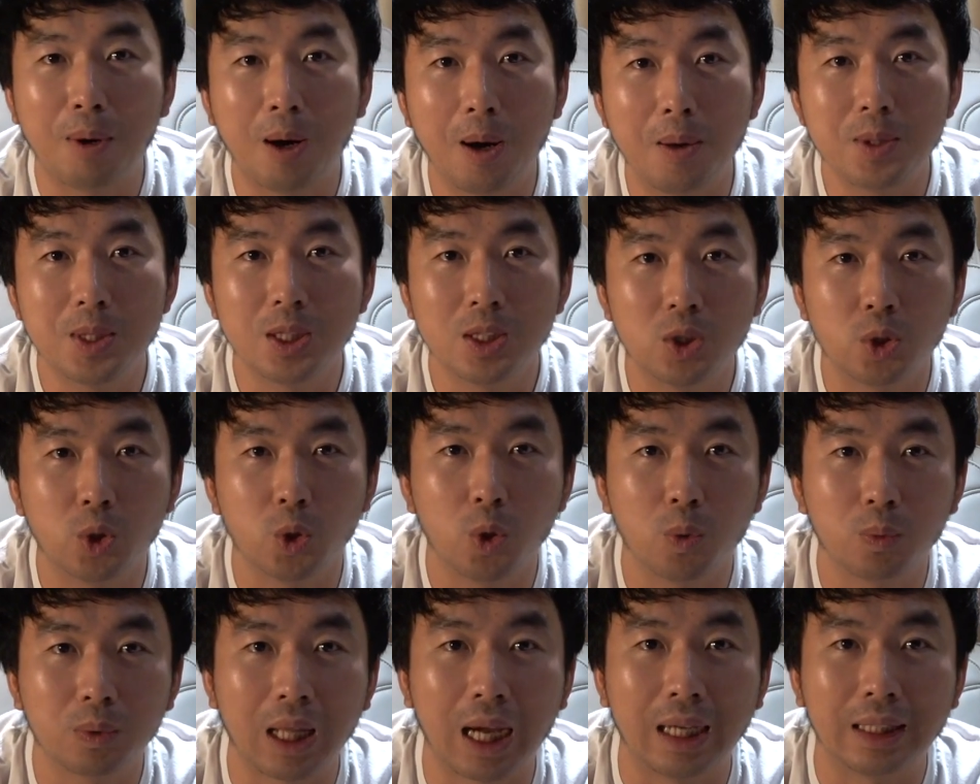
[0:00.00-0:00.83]
khớp xương của
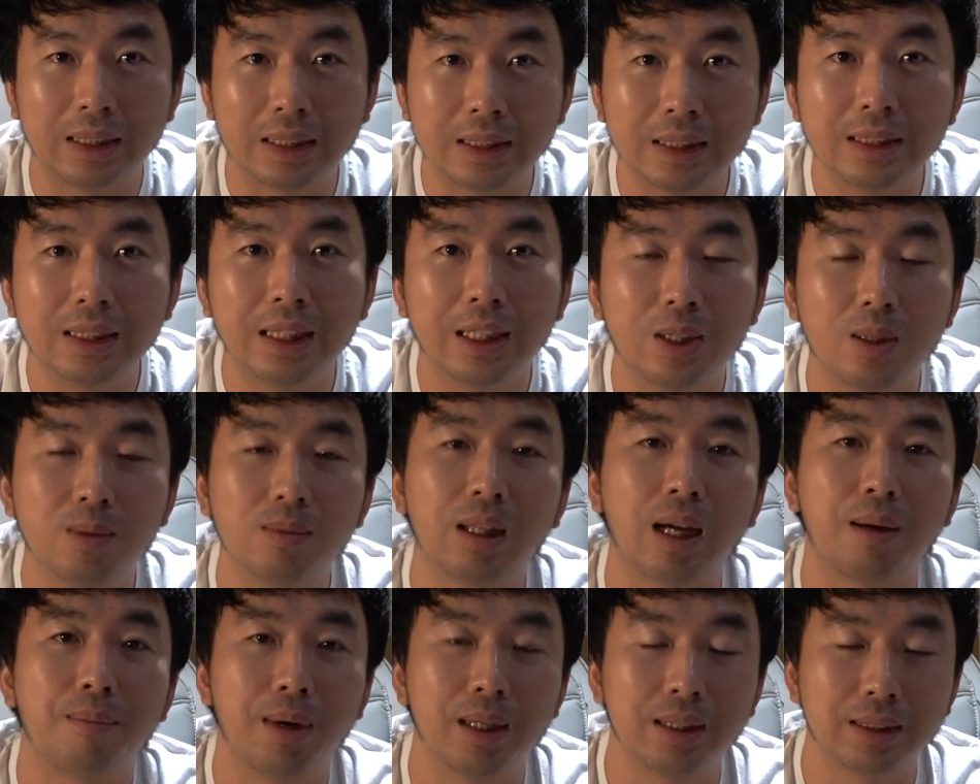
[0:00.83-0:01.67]
chúng ta trước khi chúng
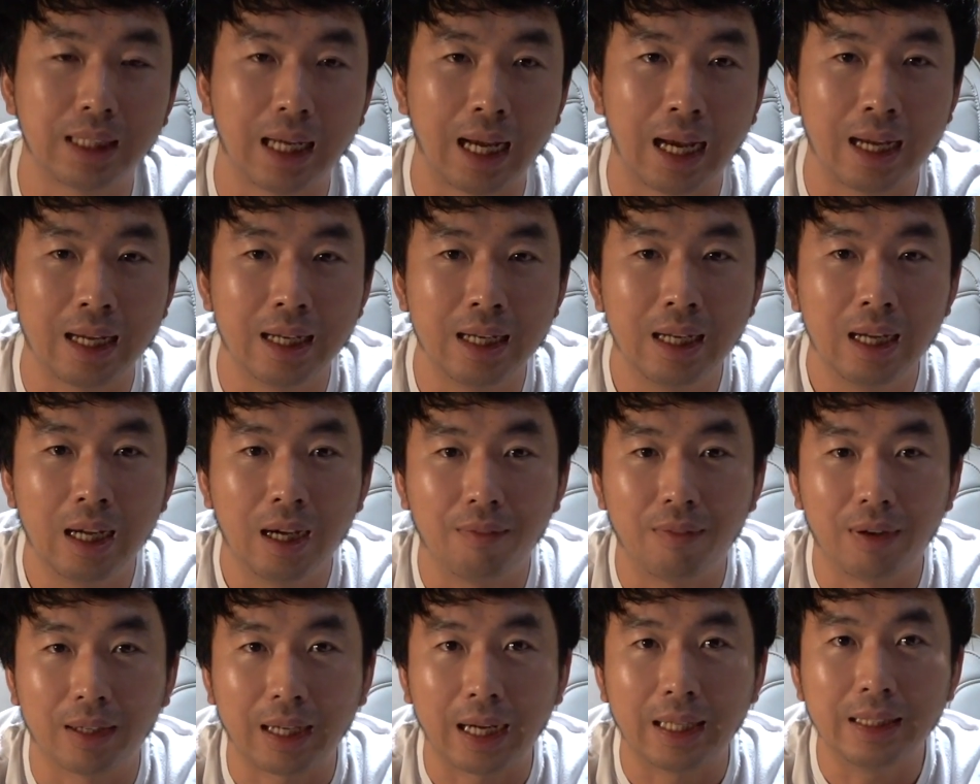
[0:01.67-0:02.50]
ta massage
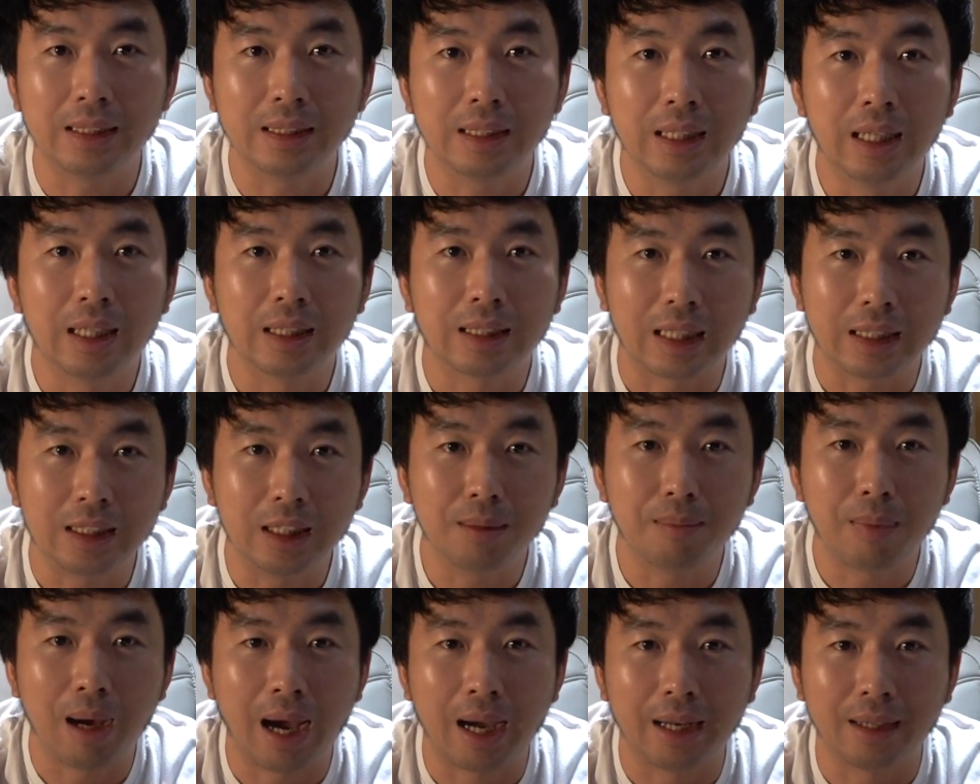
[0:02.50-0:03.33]
và cái cái
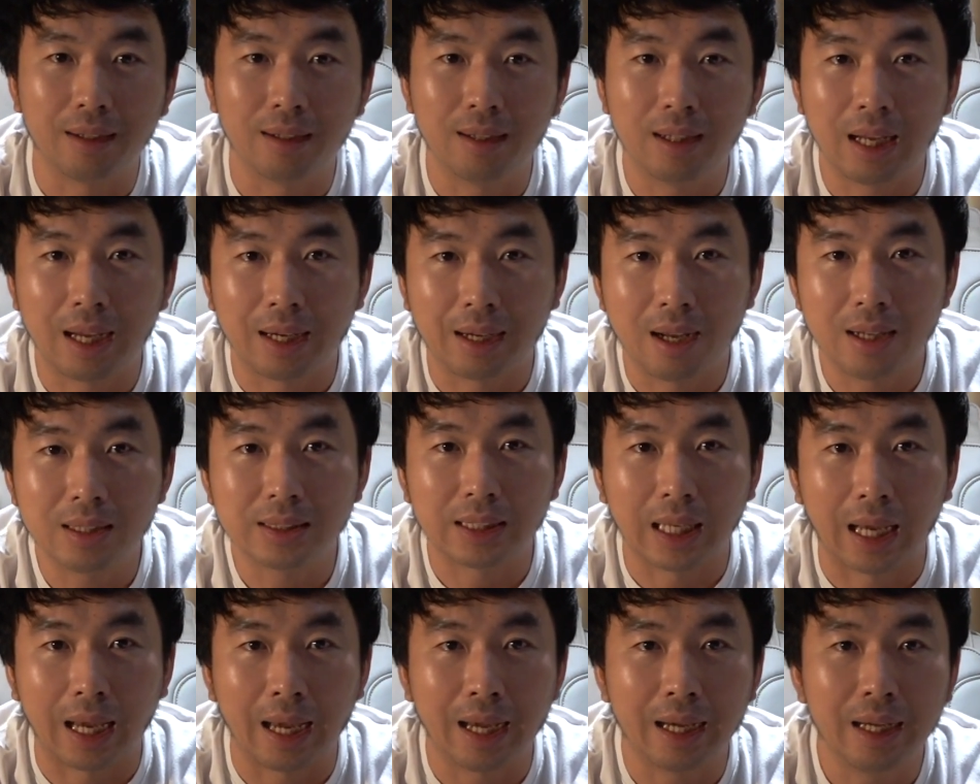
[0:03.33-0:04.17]
thứ ba nữa là nó
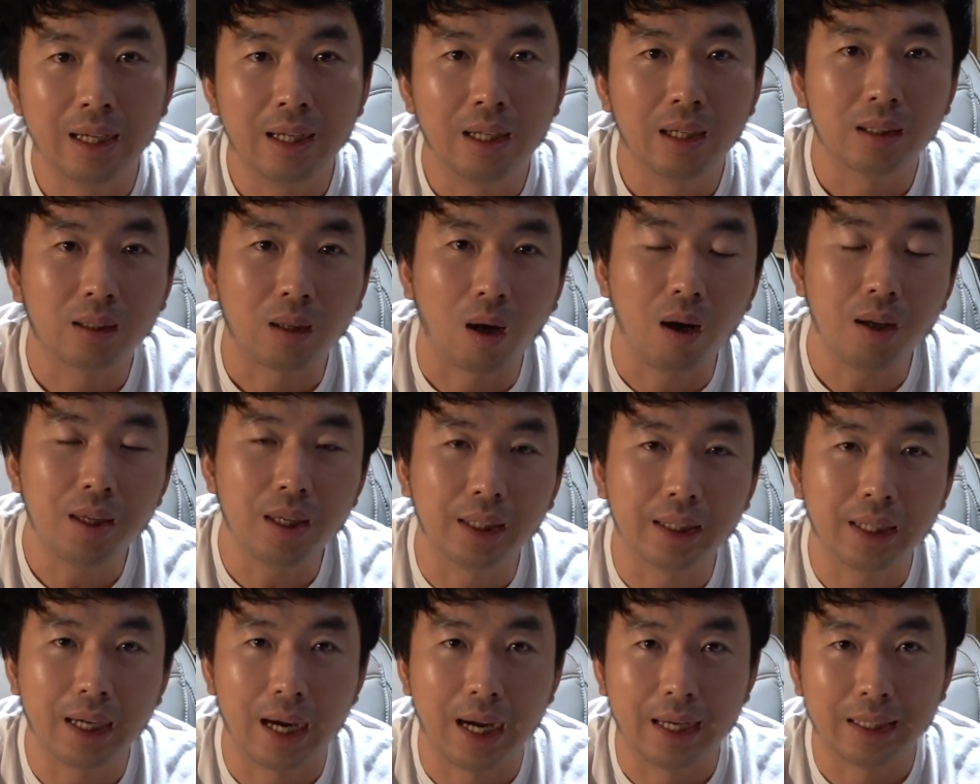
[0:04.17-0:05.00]
sẽ có
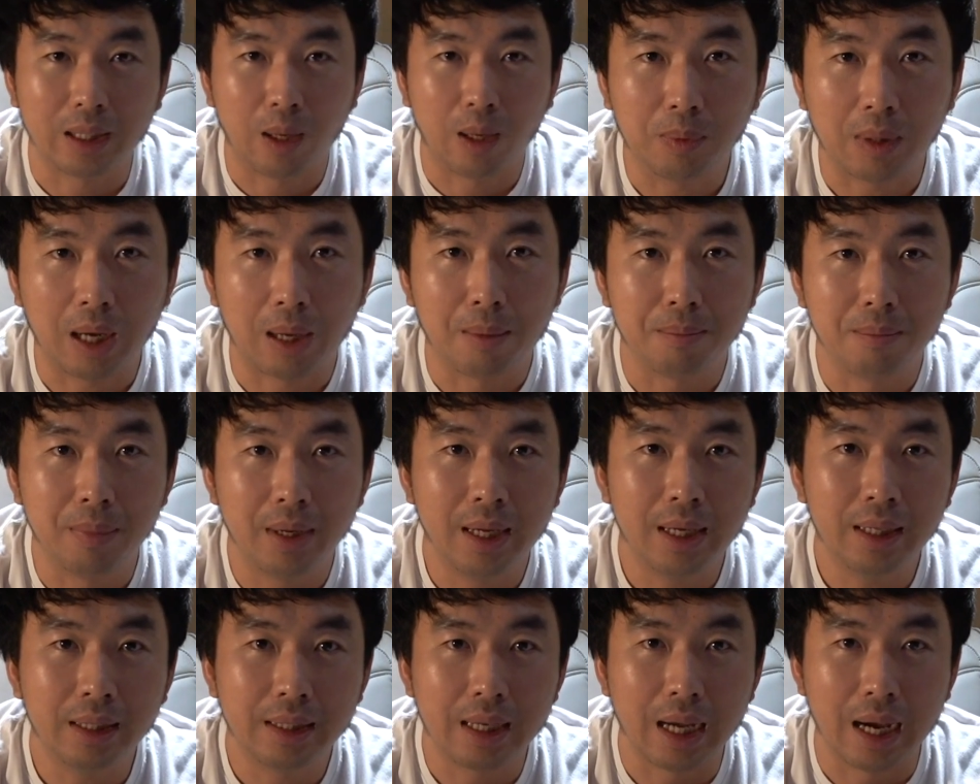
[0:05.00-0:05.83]
những cái hệ cảm
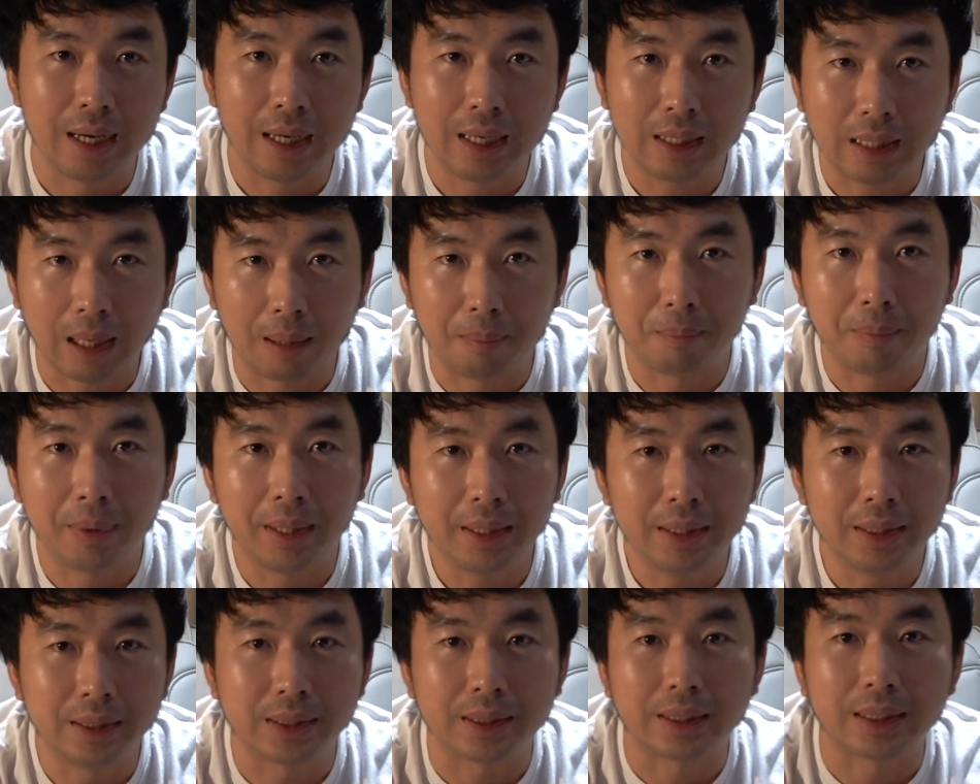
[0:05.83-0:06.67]
biến để nó cảm
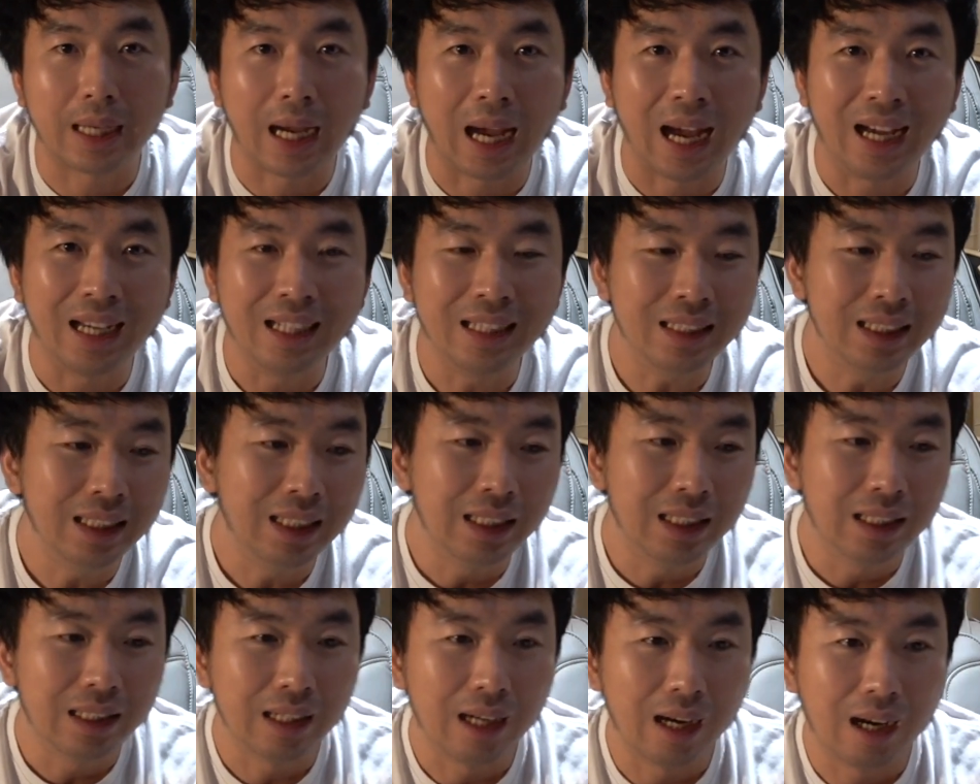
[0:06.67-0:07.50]
biến được cái
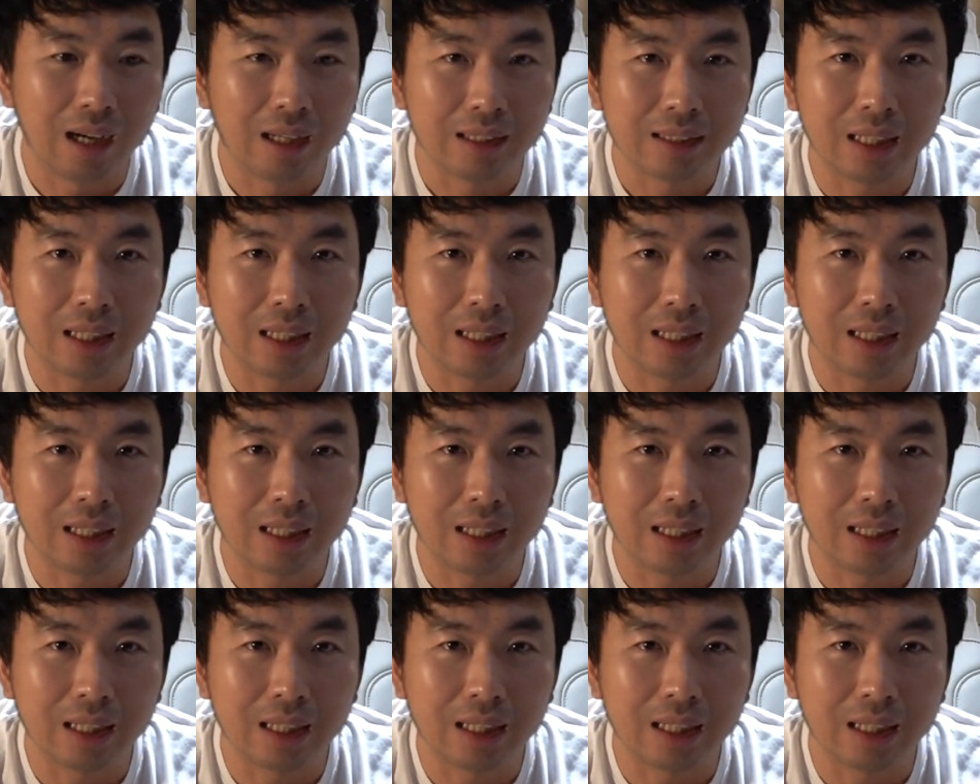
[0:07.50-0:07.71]
uh,